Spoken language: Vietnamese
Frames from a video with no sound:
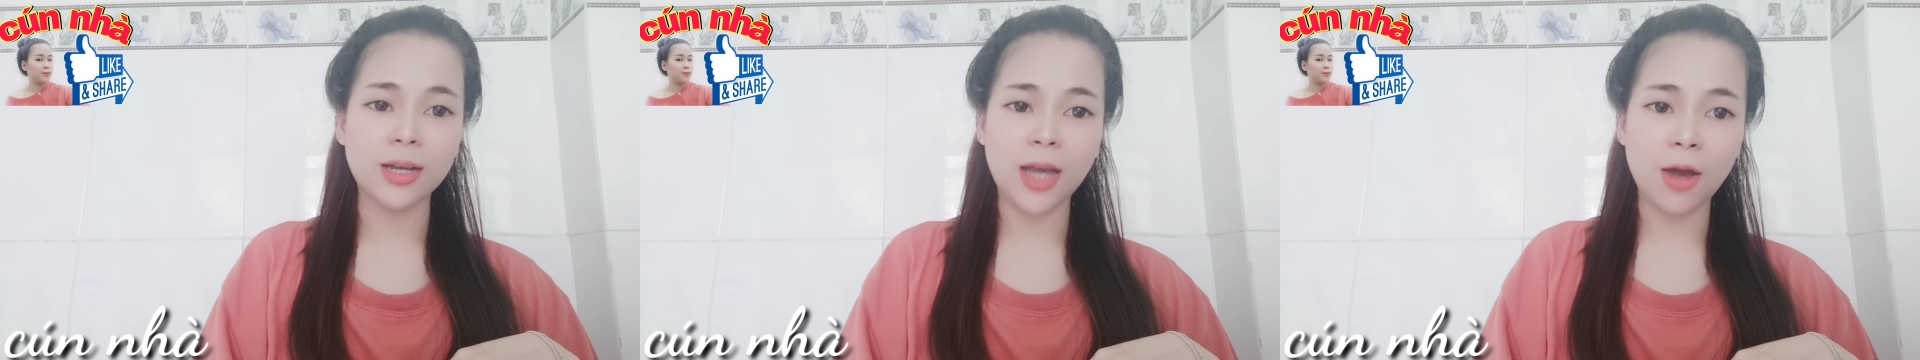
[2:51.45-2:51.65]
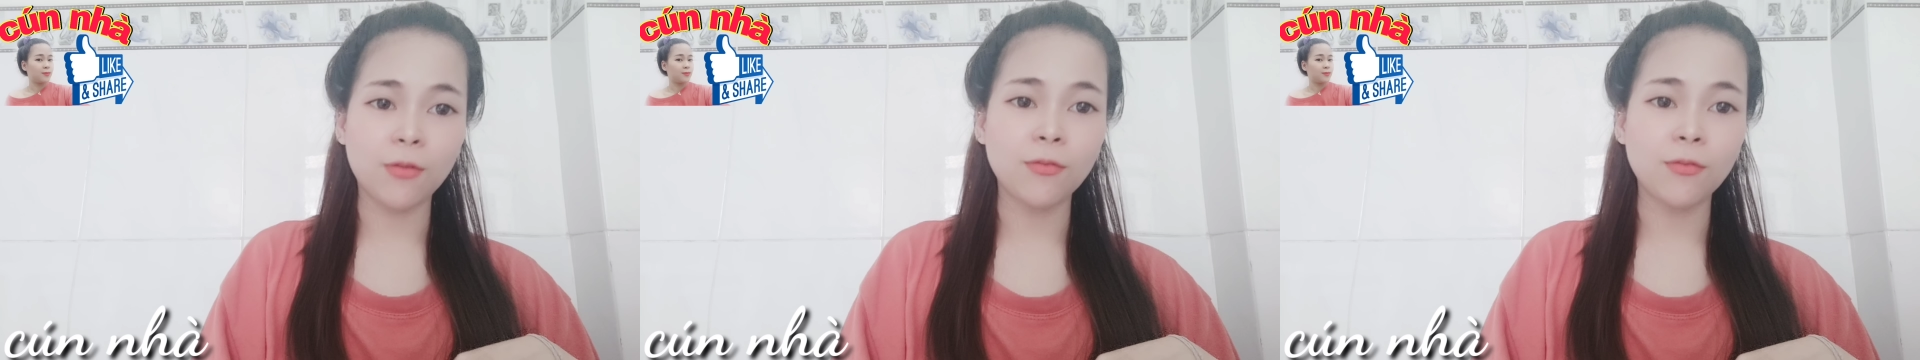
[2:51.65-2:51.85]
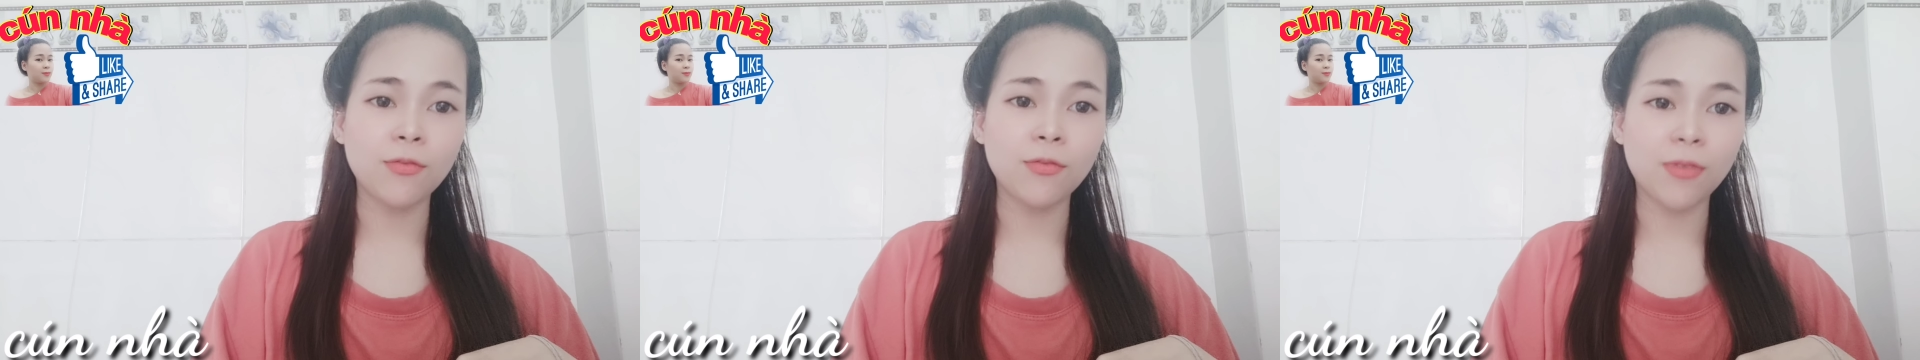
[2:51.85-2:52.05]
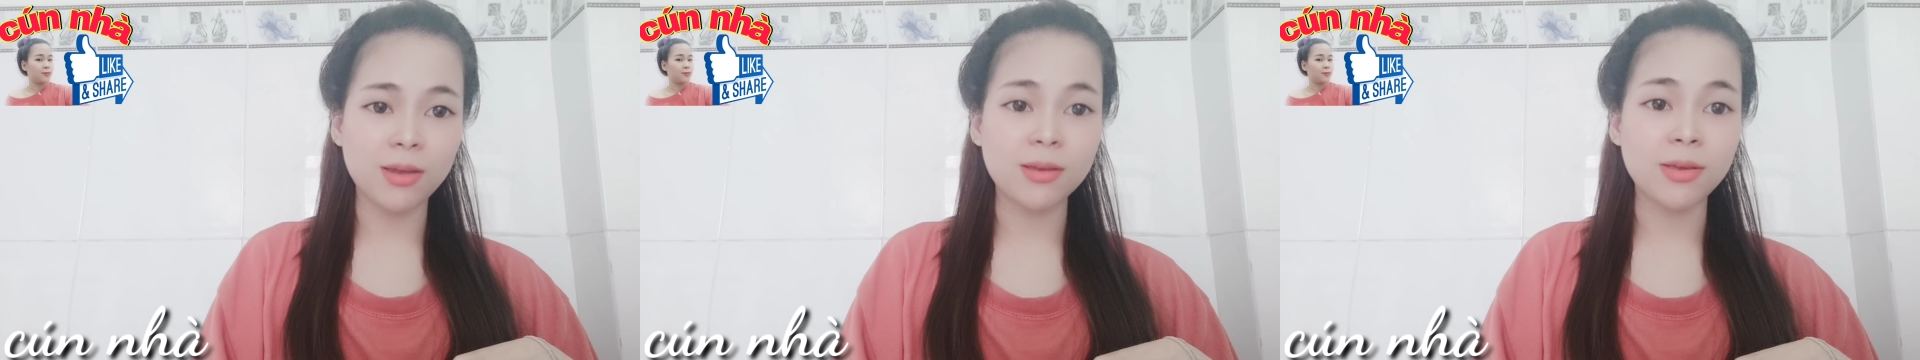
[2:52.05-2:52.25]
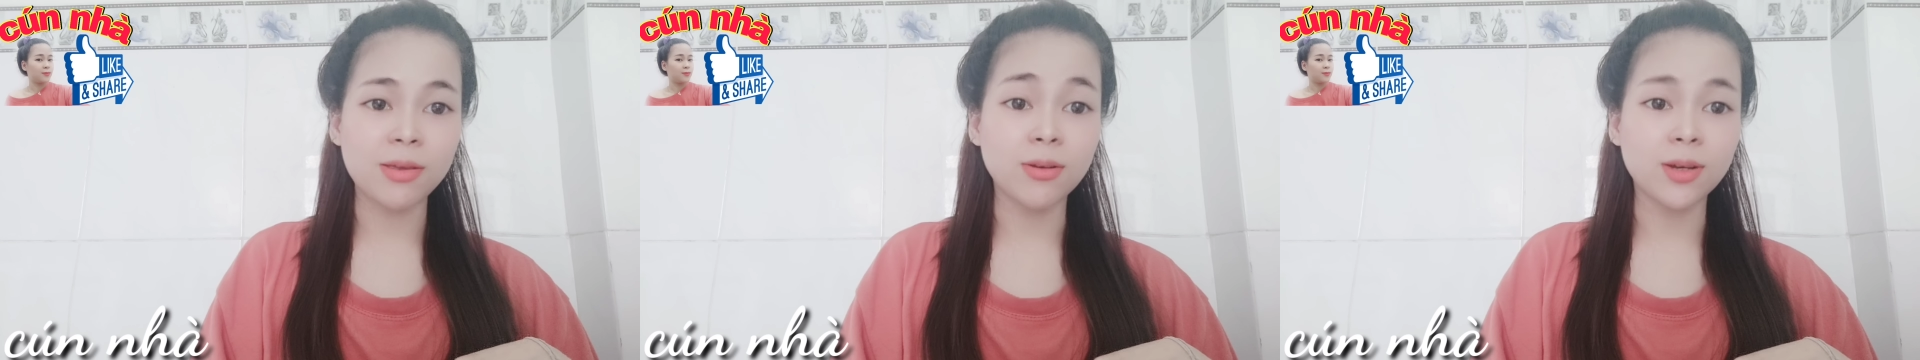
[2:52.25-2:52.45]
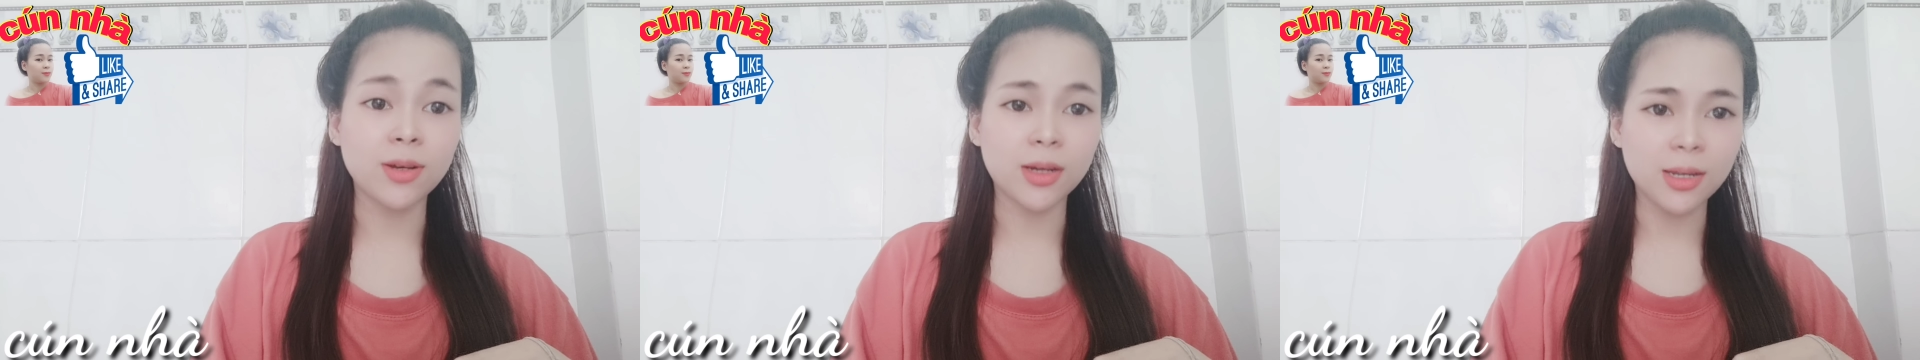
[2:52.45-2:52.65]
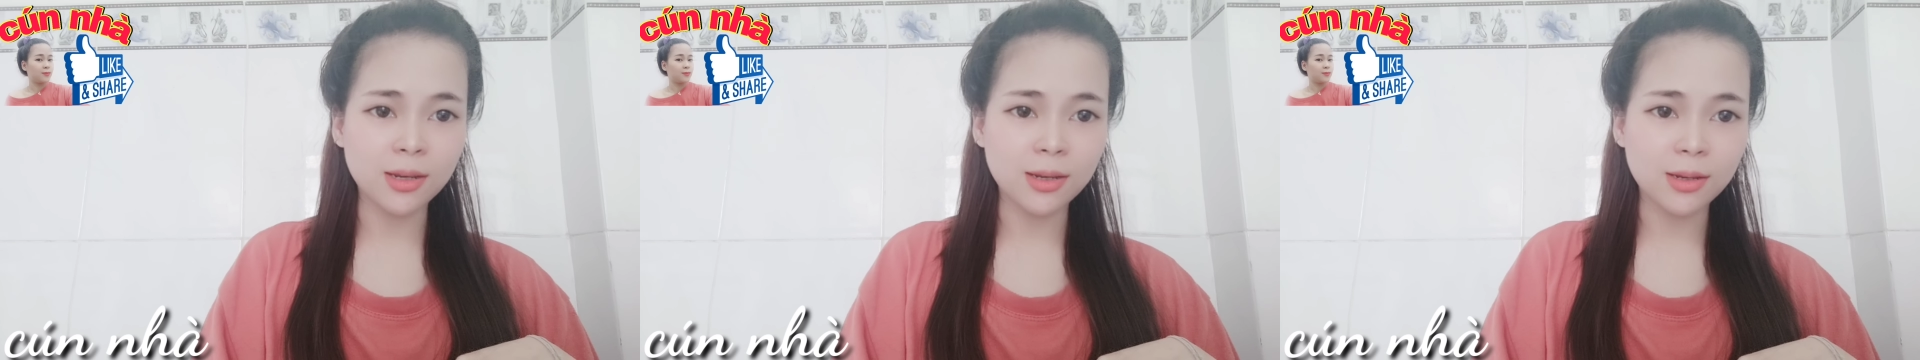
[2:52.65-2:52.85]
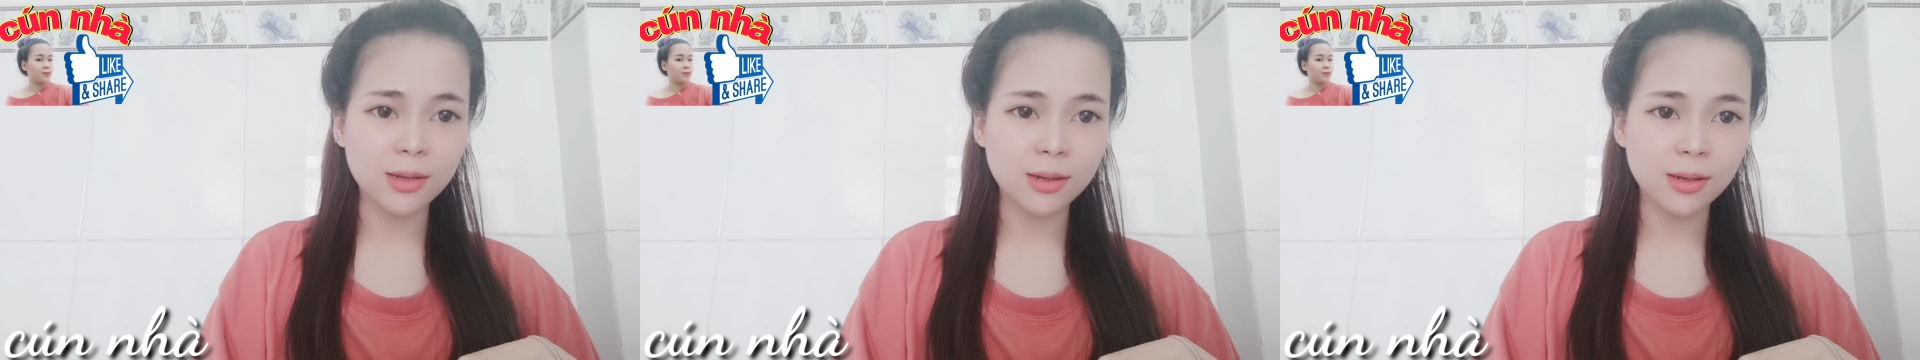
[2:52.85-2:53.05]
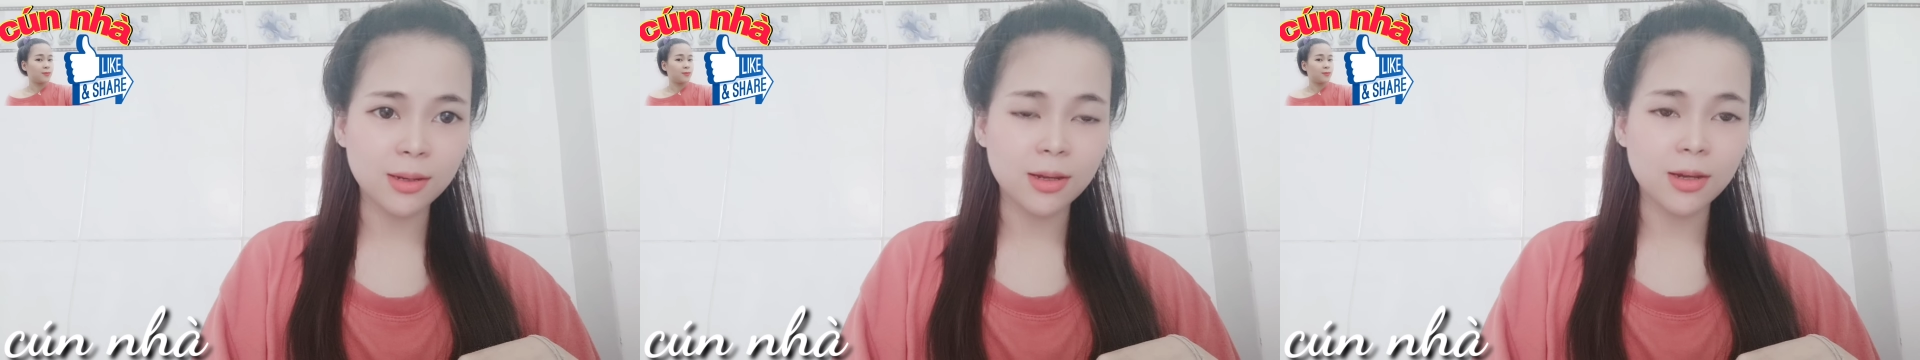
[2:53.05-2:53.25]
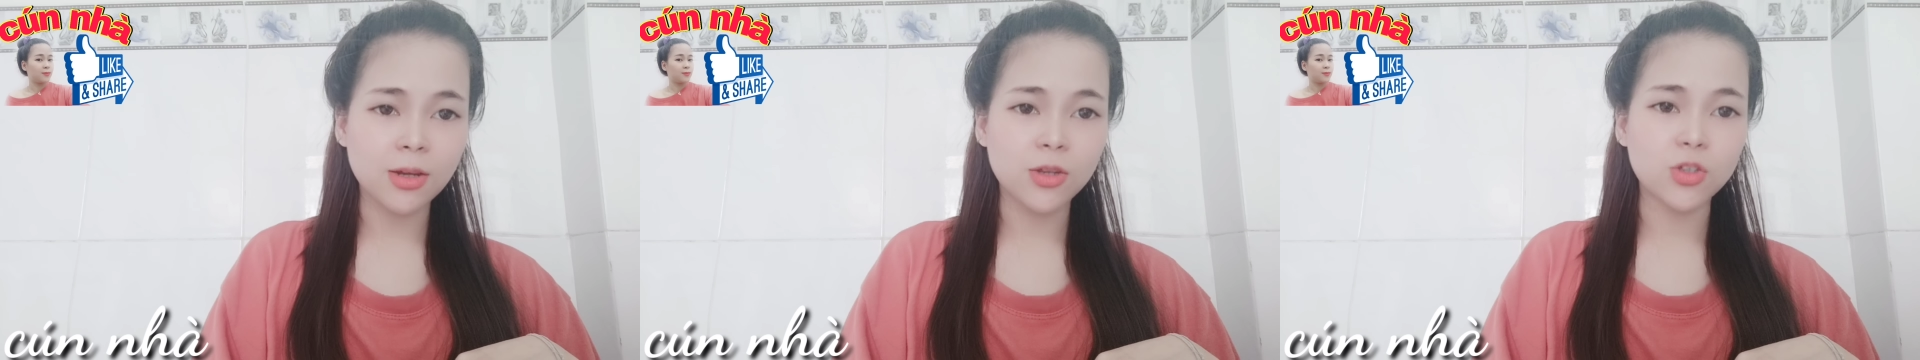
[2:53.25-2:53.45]
duệ của cô hai thì chưa bao
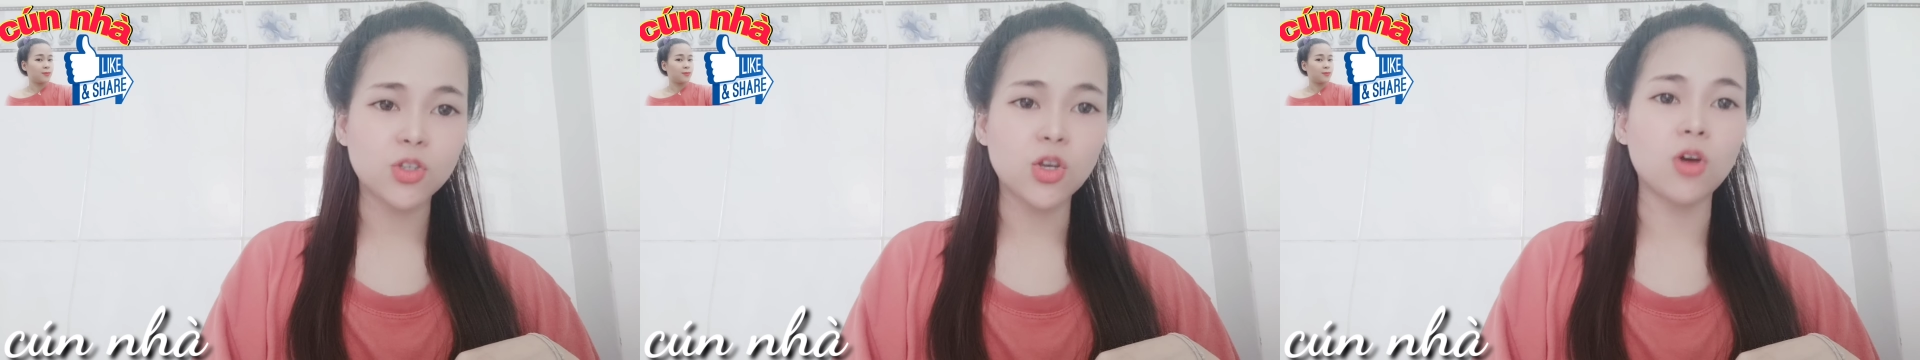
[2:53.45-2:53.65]
giờ